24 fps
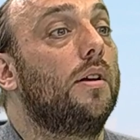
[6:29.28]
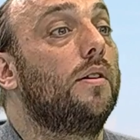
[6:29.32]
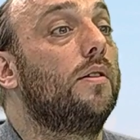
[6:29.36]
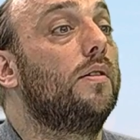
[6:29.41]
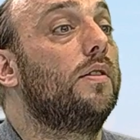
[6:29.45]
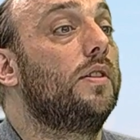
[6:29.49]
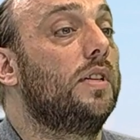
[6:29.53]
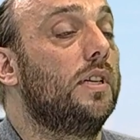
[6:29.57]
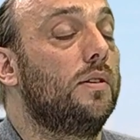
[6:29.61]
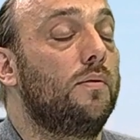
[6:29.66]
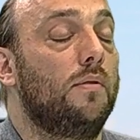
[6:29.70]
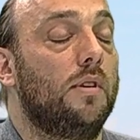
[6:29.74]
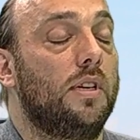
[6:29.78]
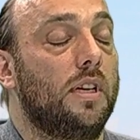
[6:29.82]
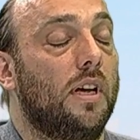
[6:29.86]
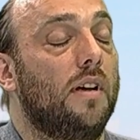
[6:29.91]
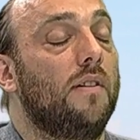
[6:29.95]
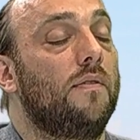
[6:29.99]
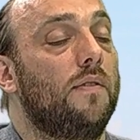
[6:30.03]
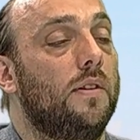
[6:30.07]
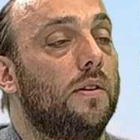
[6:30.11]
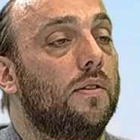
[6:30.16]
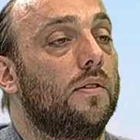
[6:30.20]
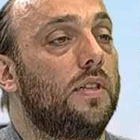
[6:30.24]
de cette
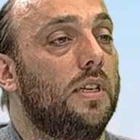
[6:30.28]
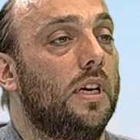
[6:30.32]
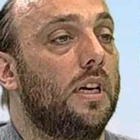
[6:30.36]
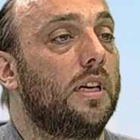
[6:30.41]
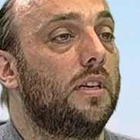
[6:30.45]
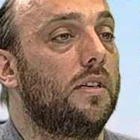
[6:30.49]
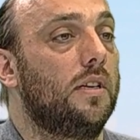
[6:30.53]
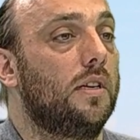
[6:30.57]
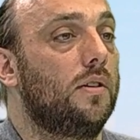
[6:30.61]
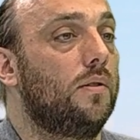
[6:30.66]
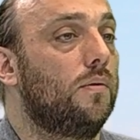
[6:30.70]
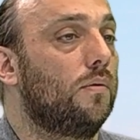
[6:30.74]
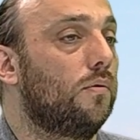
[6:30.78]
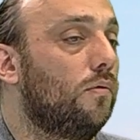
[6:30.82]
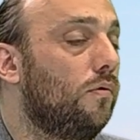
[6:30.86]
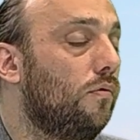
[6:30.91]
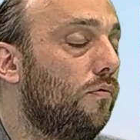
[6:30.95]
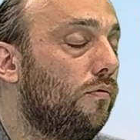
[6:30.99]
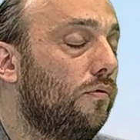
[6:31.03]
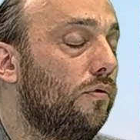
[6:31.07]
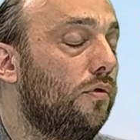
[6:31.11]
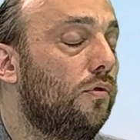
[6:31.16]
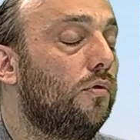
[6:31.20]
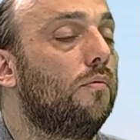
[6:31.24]
ultra-financiarisation du
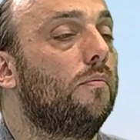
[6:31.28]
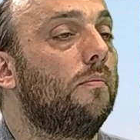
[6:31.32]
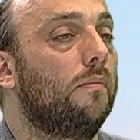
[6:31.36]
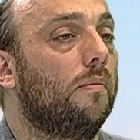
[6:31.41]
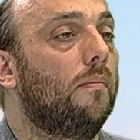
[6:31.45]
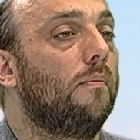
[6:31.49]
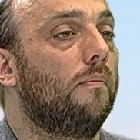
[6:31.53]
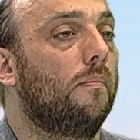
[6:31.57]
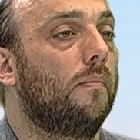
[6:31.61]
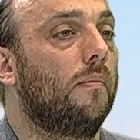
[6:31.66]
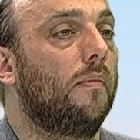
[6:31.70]
foot. Et